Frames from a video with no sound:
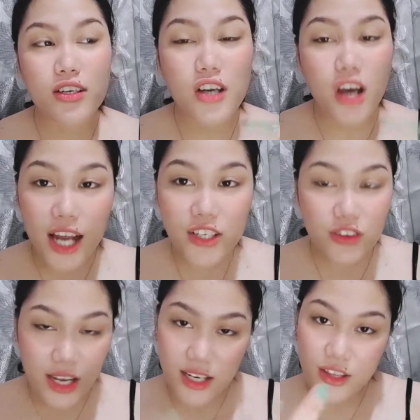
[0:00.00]
God
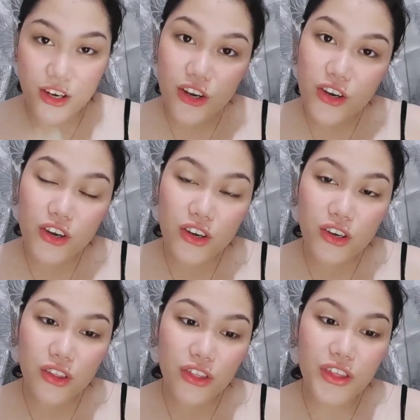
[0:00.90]
created
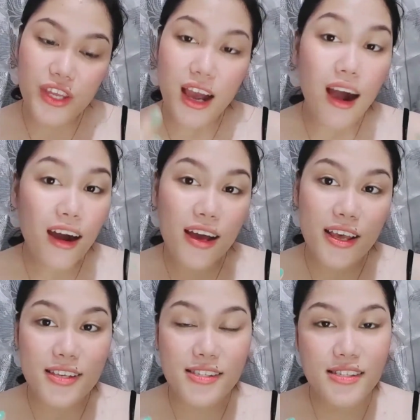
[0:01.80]
earth,
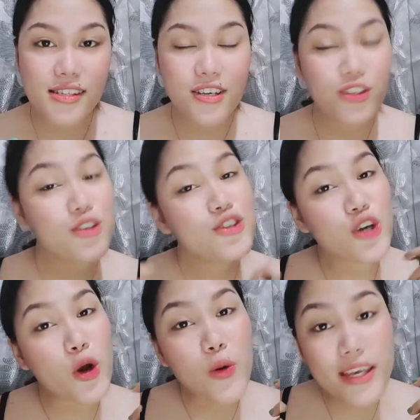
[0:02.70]
us, to
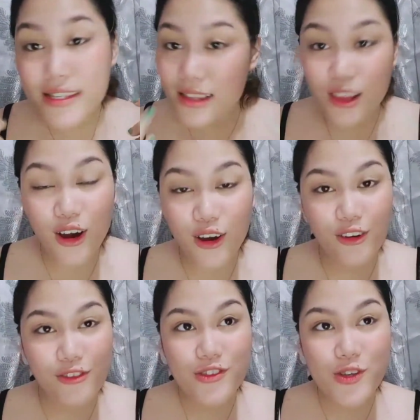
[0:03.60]
show His
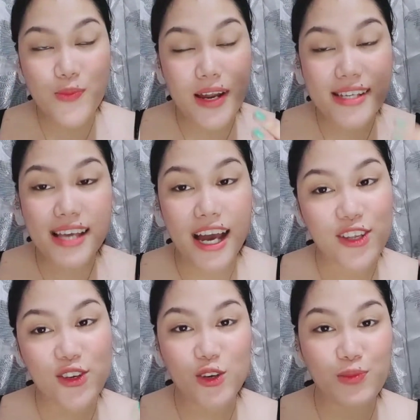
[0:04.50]
love. So, para sa
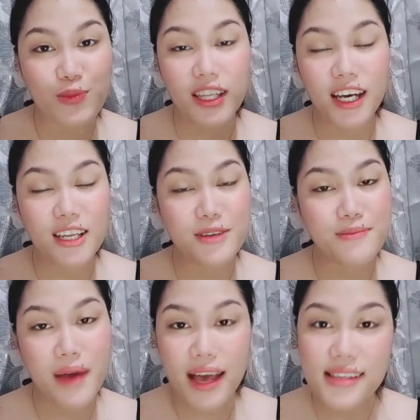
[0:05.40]
kanya yung pinaka-the
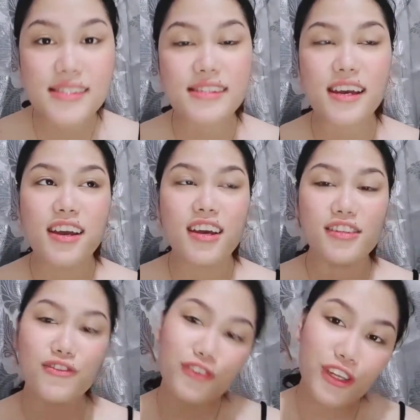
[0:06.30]
best
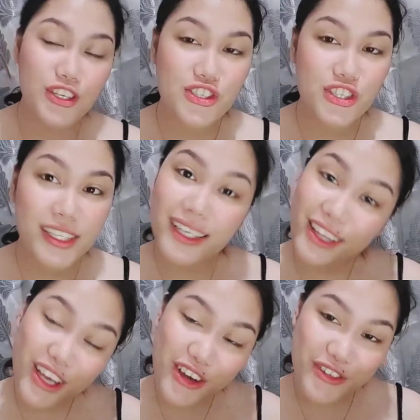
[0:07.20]
definition ng
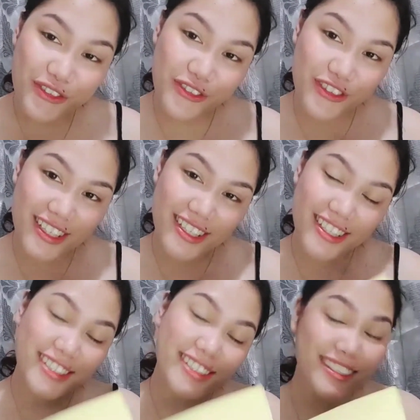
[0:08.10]
love.
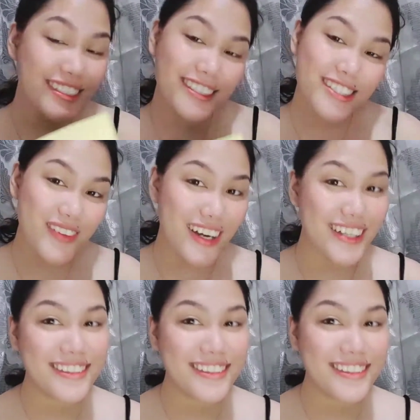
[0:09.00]
Diba?